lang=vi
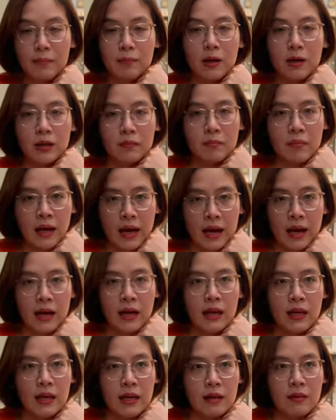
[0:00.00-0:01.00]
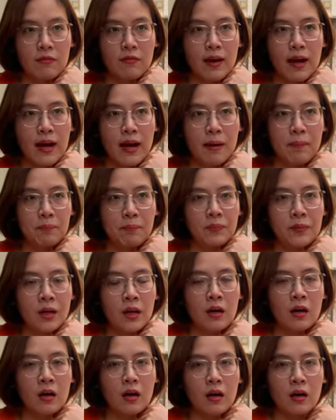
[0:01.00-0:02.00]
là mượt mà, và
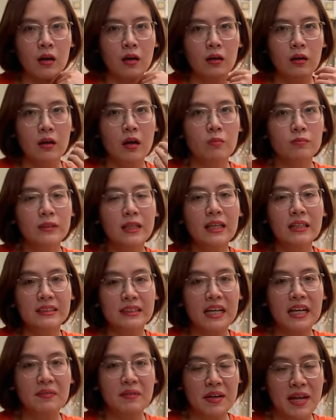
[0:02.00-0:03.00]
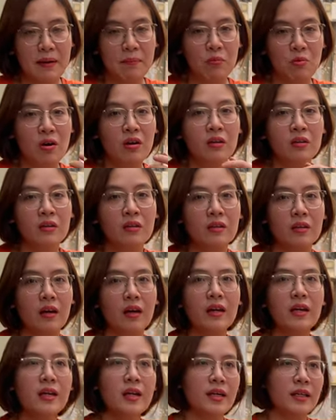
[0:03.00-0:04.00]
uh, lông rất là dày và đẹp luôn.
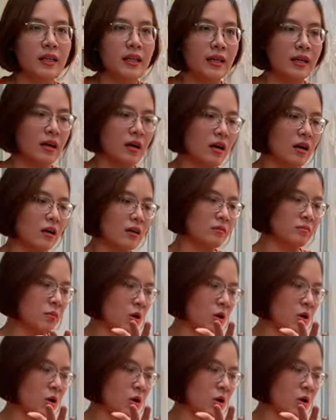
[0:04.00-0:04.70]
Thì uh,